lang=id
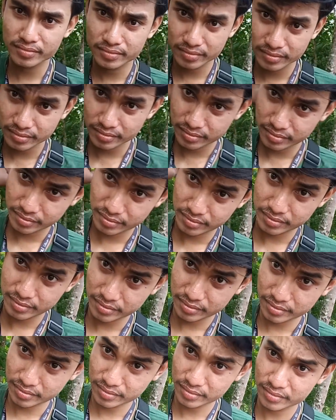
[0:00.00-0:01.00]
nggak bikin YouTube?
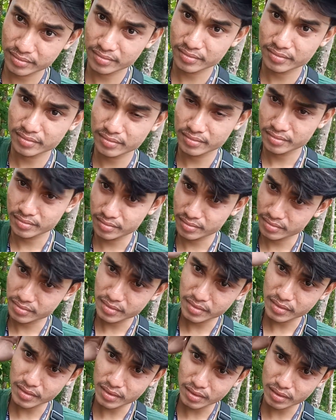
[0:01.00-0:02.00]
Alasannya kenapa?
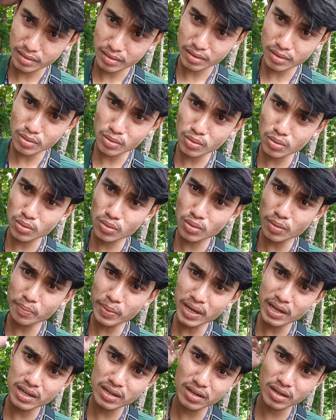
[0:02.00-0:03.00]
Urung
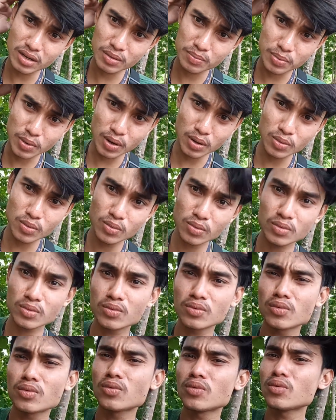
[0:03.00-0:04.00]
kepengin bikin beranu.
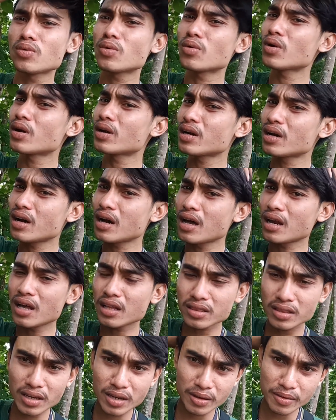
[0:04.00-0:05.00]
urung anak
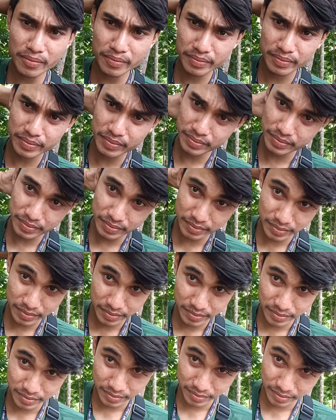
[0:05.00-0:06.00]
alate
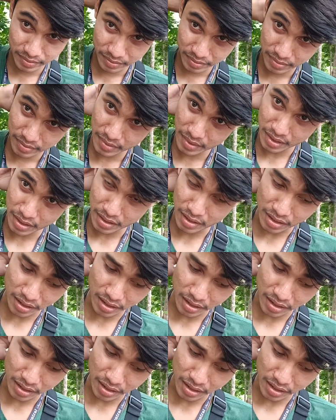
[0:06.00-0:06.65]
alat apa